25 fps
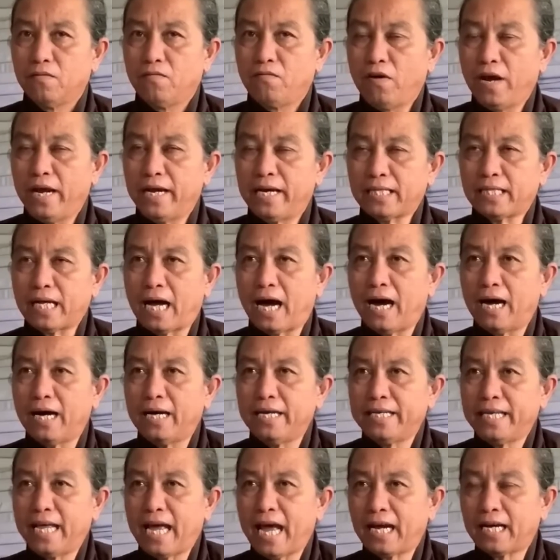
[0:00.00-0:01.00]
vì cái
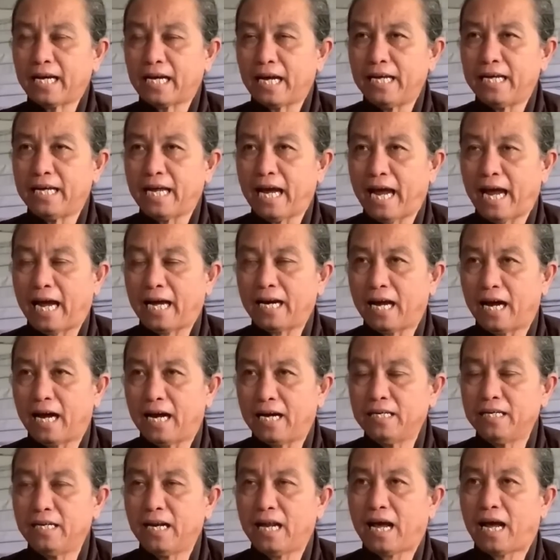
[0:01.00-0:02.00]
thời gian kỳ hạn
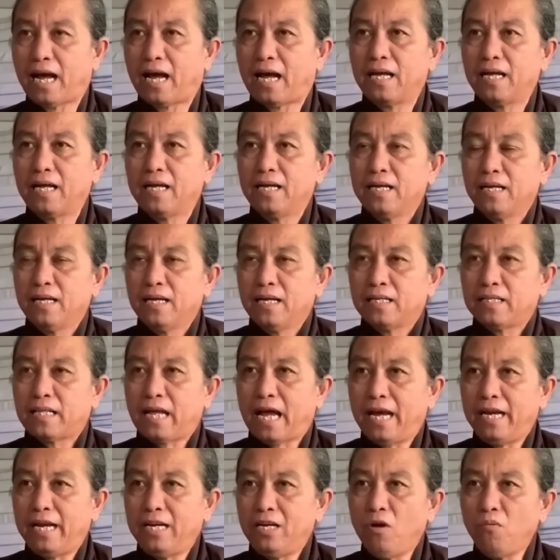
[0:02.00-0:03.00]
lợi là
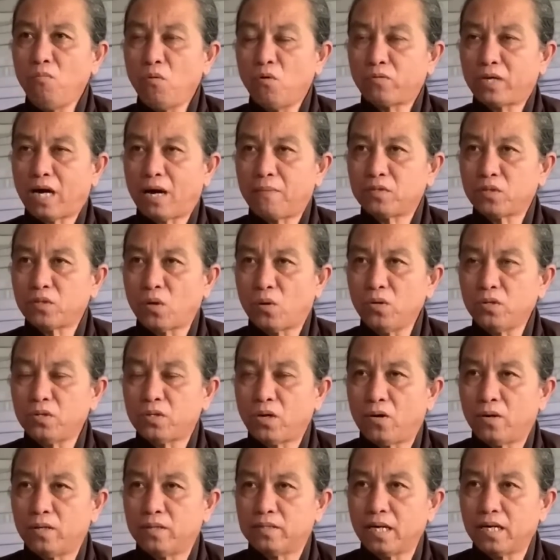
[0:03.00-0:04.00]
thầy đúng 100 tuổi
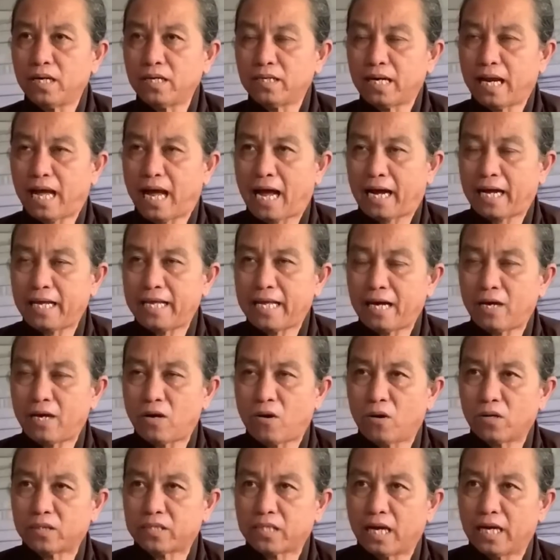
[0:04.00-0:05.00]
rồi tức là cái giai
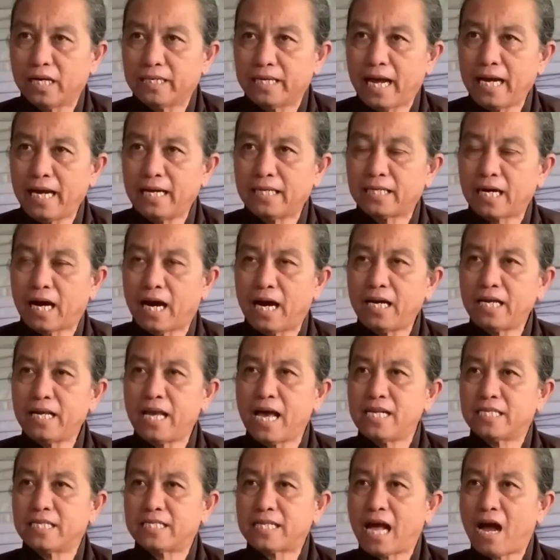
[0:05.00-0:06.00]
đoạn từ đây trở
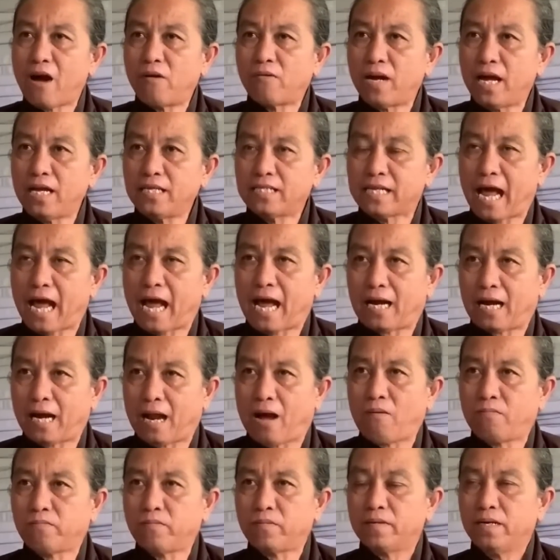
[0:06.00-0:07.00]
về sau để sàng
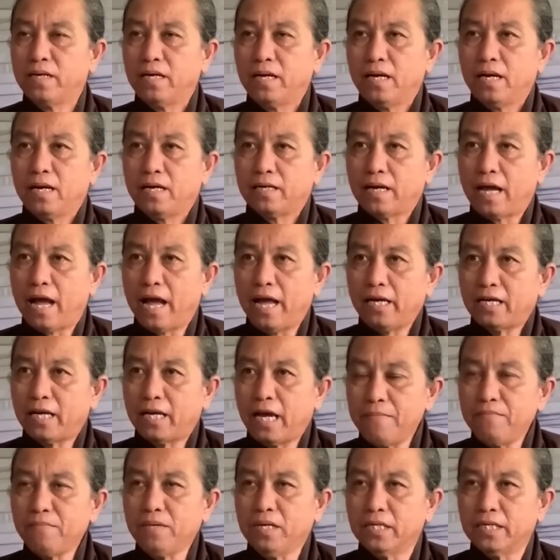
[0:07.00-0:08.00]
lọc để
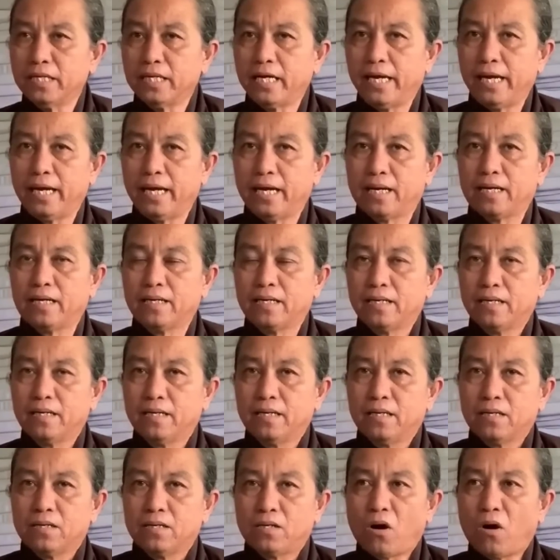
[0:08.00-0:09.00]
kiếm người hiền
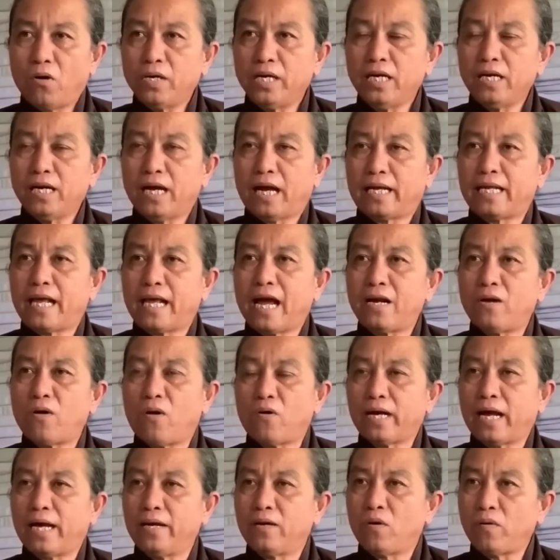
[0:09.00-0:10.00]
coi như là giai
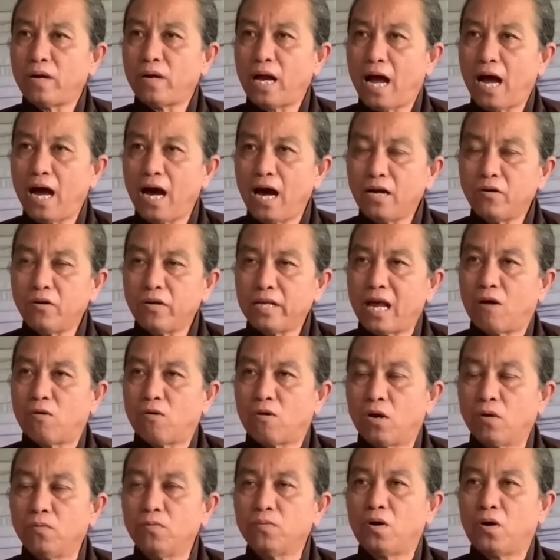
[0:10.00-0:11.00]
đoạn này nó đã hết nó vào
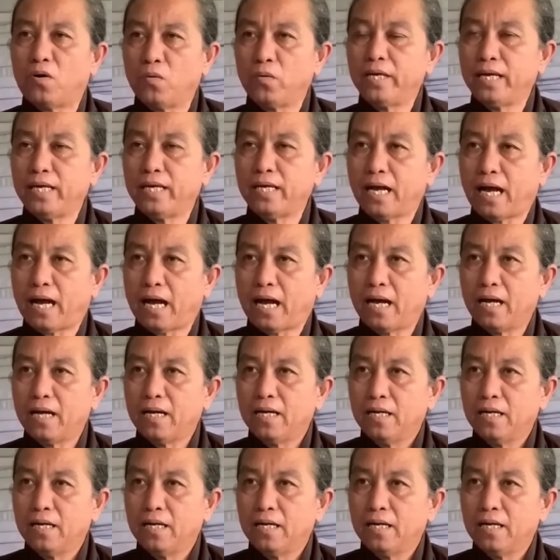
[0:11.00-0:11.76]
khung rồi quý vị à